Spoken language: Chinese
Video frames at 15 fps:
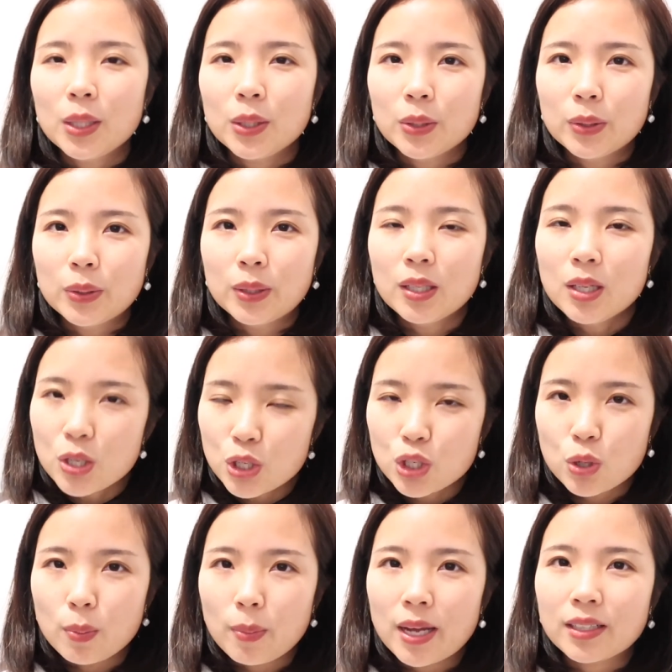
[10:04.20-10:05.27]
因为二
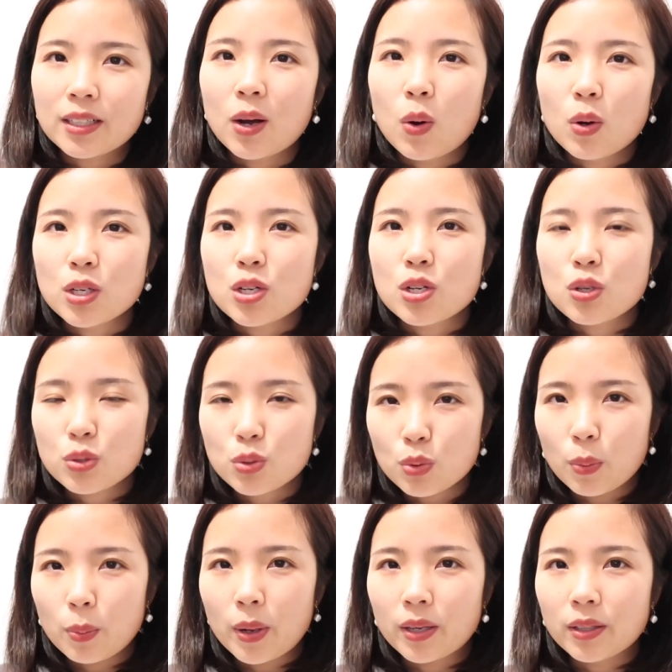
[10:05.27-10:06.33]
手卖掉或者是
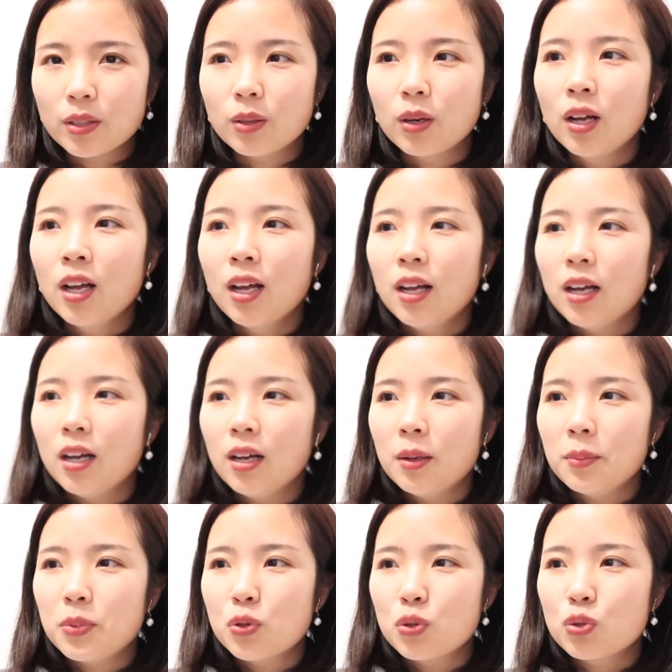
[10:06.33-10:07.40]
送朋友。呃，
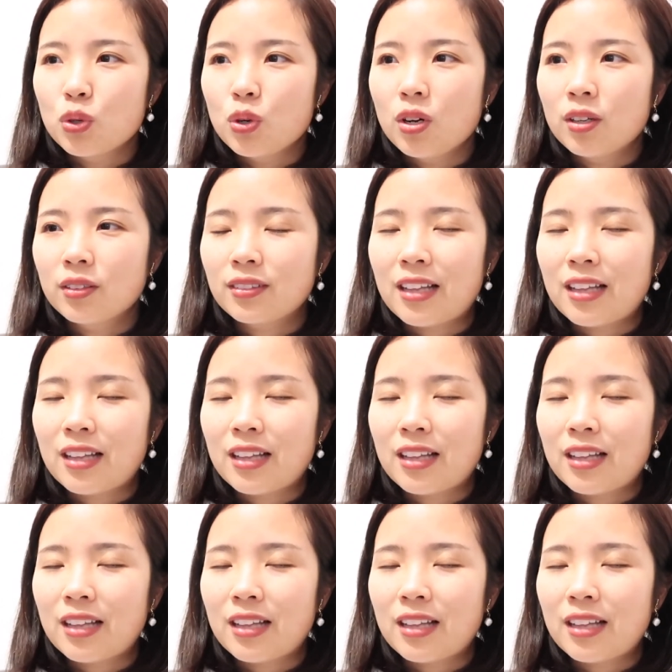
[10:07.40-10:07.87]
比如说